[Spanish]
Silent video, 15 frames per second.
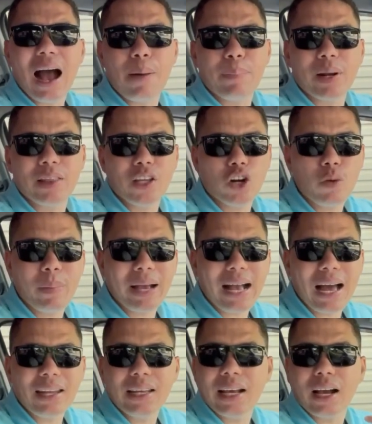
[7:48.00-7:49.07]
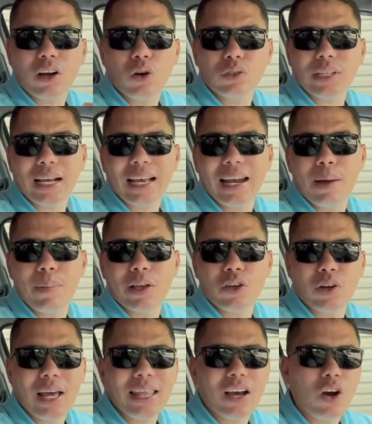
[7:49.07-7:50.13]
aprendieron mecánica, cosa que la
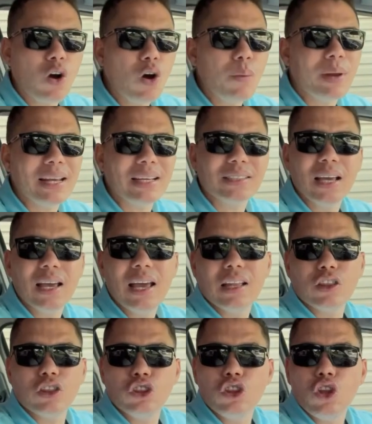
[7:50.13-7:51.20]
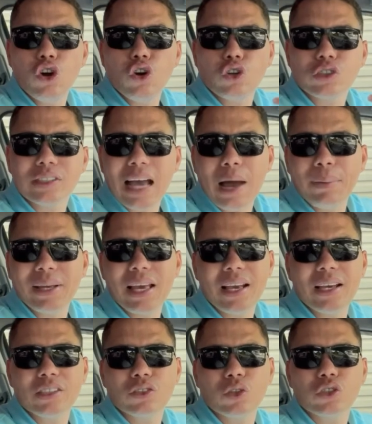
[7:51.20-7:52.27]
mayoría de jóvenes no lo saben
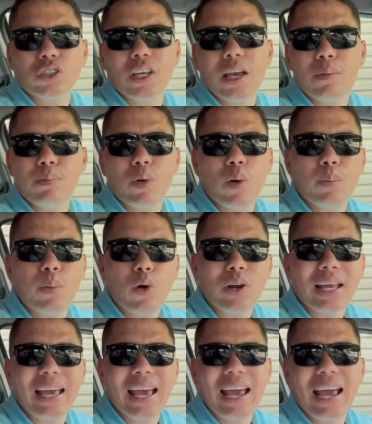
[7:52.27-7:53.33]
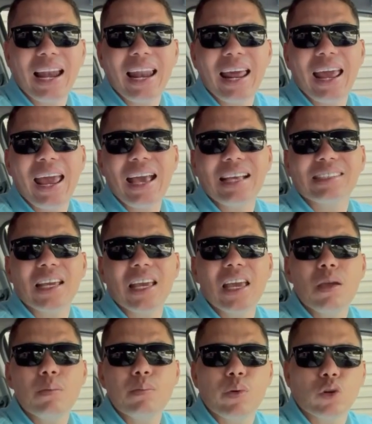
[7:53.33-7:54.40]
en estos tiempos porque le es
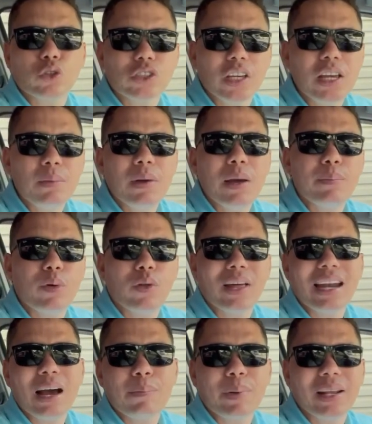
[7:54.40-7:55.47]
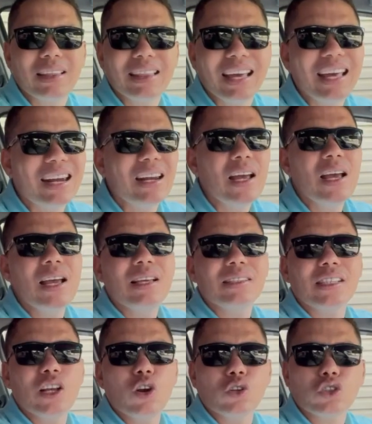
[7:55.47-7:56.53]
imposible poder aprender
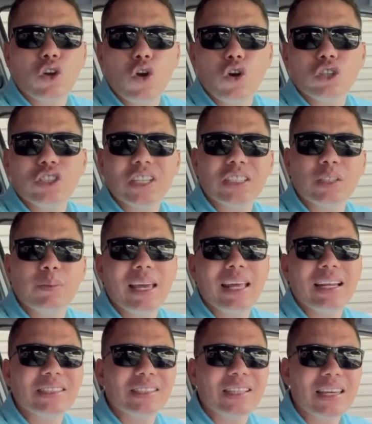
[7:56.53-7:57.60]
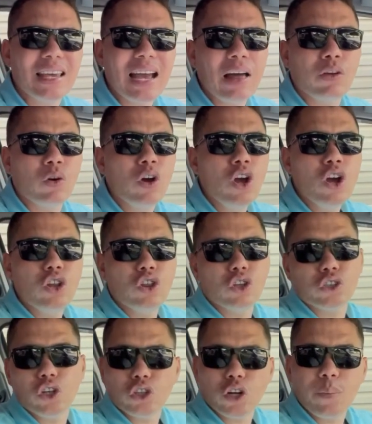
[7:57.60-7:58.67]
si los coches vienen sellados
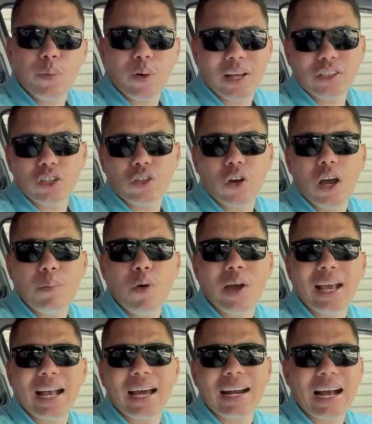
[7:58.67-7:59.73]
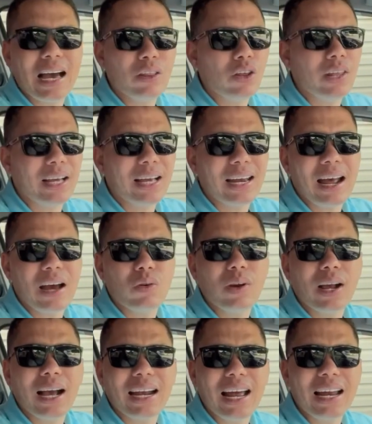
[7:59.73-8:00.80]
por eso nos hemos encargado de crear
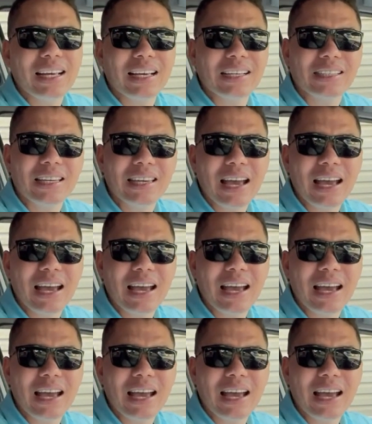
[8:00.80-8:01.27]
un canal que se